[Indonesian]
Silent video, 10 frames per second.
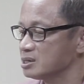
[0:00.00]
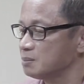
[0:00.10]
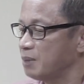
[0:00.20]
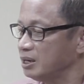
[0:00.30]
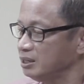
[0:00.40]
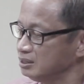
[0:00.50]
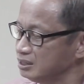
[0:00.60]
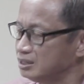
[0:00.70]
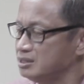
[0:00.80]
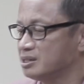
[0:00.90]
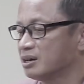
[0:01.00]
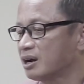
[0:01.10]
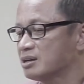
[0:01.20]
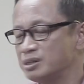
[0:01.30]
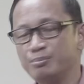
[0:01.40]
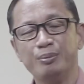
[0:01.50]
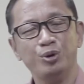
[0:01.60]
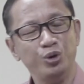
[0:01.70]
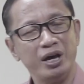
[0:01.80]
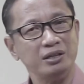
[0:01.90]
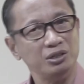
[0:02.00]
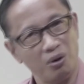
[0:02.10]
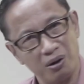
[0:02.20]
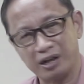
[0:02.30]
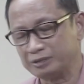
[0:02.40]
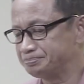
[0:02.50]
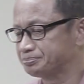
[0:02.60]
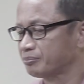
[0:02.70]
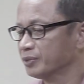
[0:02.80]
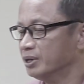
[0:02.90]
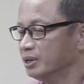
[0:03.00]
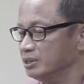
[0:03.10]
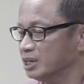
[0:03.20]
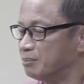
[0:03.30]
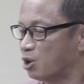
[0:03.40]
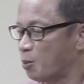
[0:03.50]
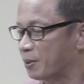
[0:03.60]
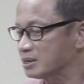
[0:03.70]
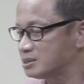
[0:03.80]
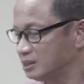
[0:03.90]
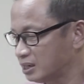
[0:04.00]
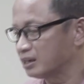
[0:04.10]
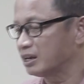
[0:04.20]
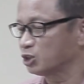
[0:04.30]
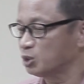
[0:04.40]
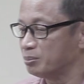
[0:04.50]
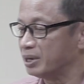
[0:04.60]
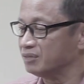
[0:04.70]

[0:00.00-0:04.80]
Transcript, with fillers: Sebaliknya jika kasih memenuhi hati orang, yang mengoperasikan atau